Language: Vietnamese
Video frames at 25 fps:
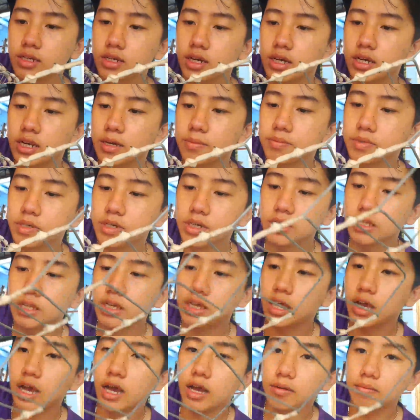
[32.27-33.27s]
Clip trước
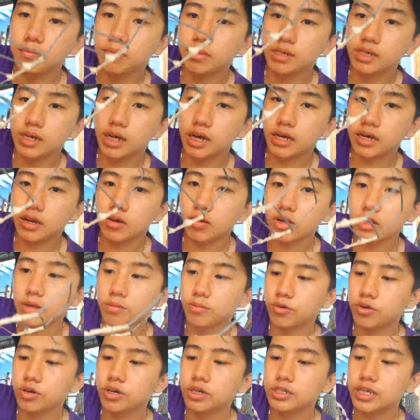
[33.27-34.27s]
thì mình đã quay cho
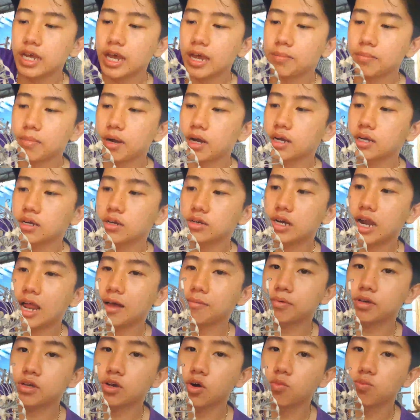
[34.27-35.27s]
mọi người xem
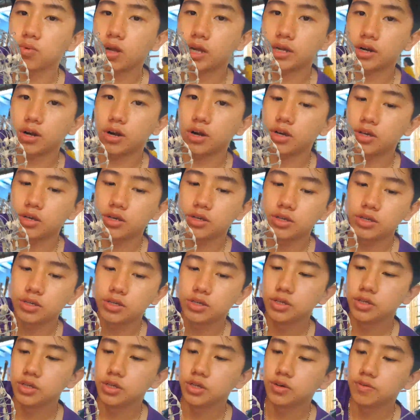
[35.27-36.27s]
làm cái khung này rồi
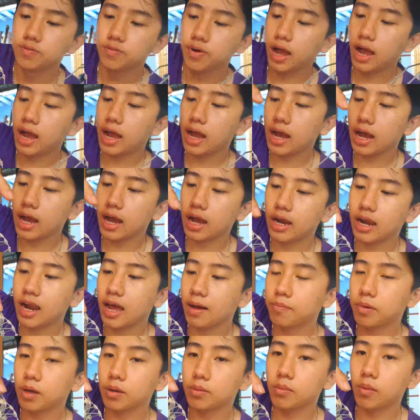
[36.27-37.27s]
và
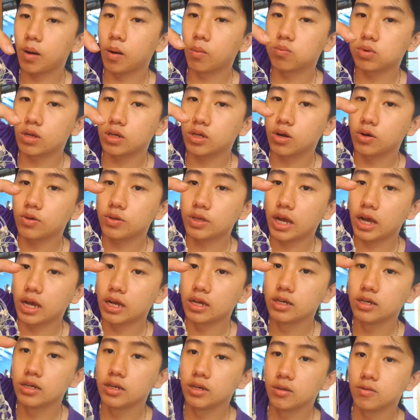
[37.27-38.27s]
làm cái vọng này rồi nhá.
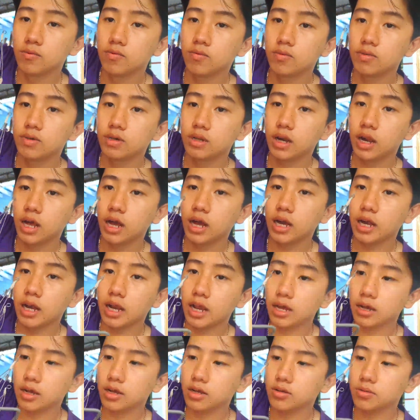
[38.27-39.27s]

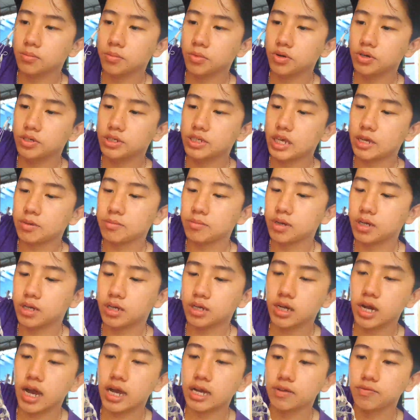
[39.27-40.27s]
Là mọi người xem
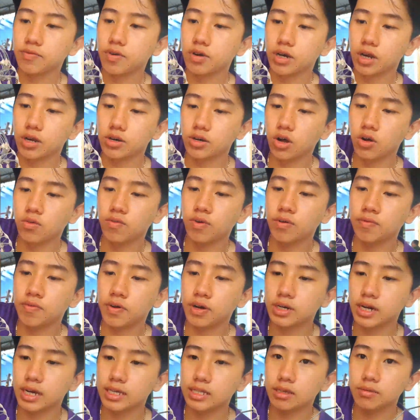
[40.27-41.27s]
hai cái phần đó rồi, và
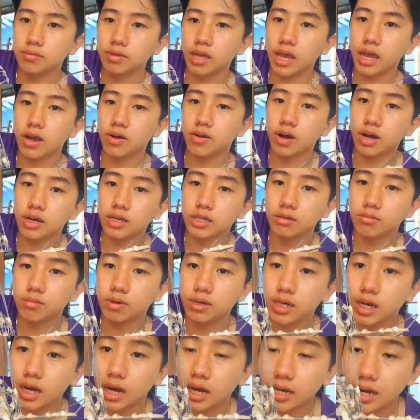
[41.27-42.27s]
phần này tiếp theo á, thì
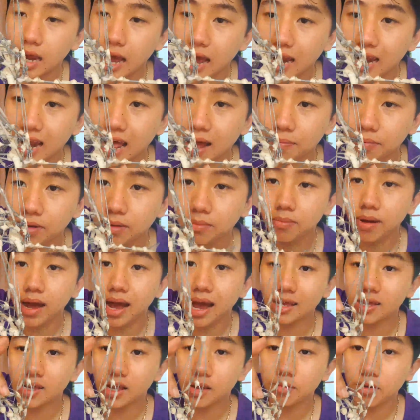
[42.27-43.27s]
mình đã làm cái
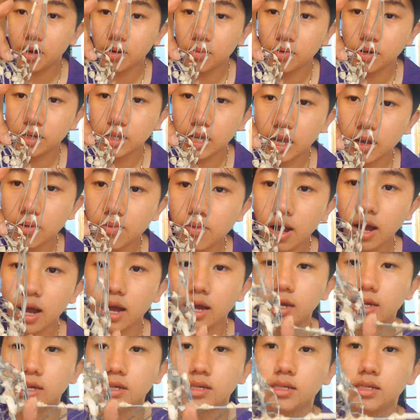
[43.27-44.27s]
má cho em nó, mọi người thấy không ạ?